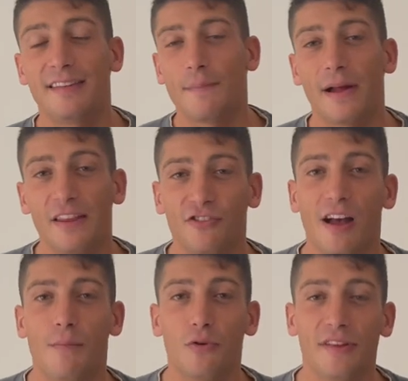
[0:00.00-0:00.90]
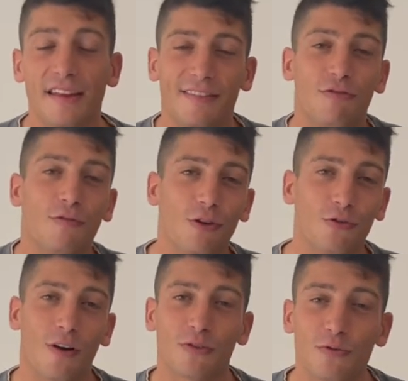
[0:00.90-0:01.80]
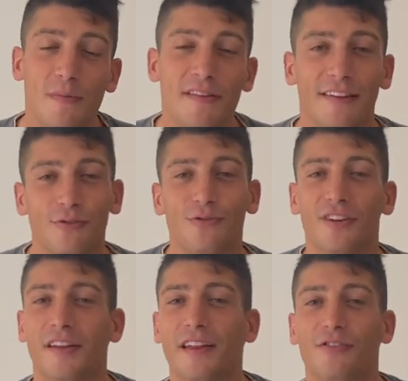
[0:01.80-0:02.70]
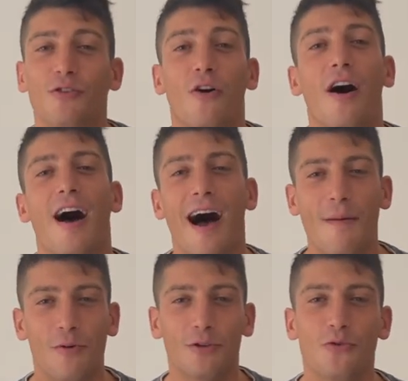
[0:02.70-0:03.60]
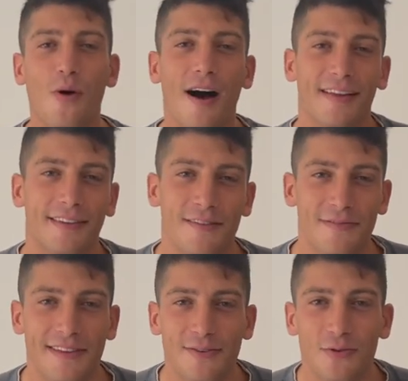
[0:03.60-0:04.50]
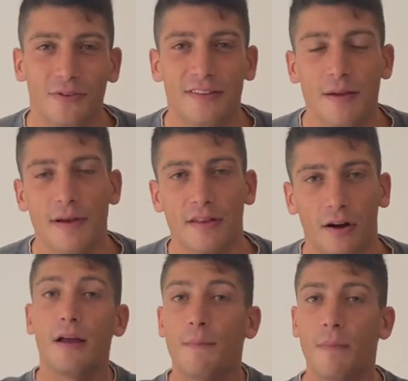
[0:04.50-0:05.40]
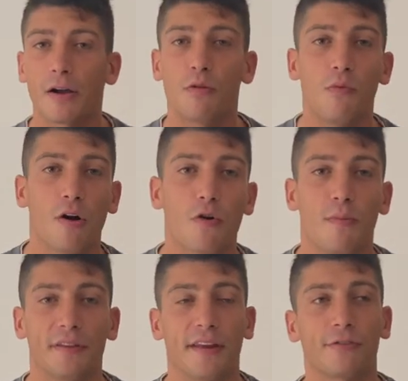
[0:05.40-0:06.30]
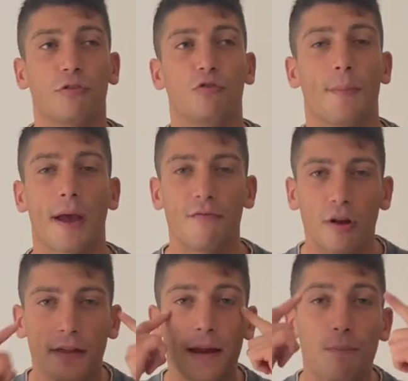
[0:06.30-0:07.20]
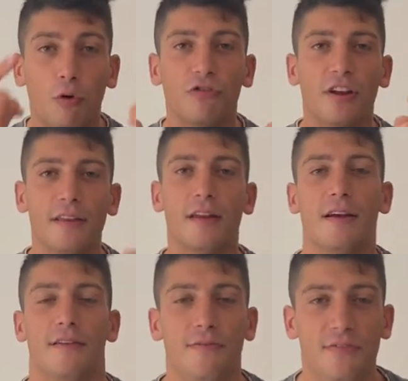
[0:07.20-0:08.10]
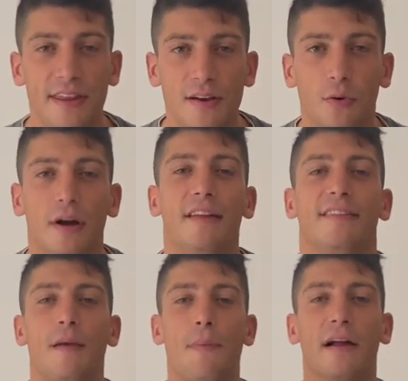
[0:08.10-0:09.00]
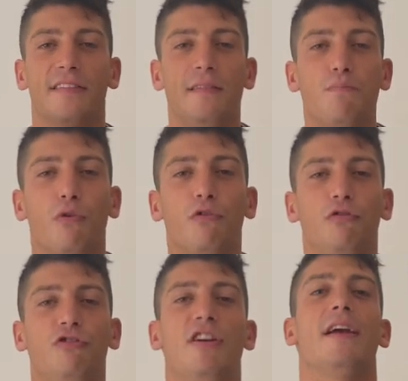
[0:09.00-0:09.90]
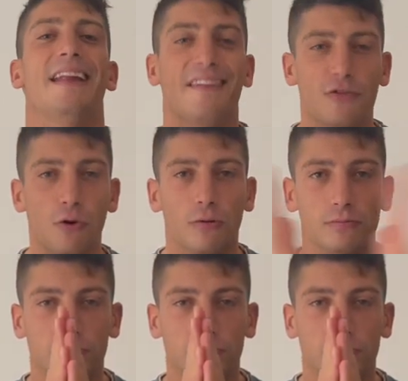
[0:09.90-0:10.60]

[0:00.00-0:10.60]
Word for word: t'es pas déjà abonné, si tu veux recevoir toutes mes astuces en natation, abonne-toi à cette vidéo dès maintenant. Marque-moi en commentaire ce que tu aimerais voir dans les prochaines vidéos. C'est parti pour le sujet, let's go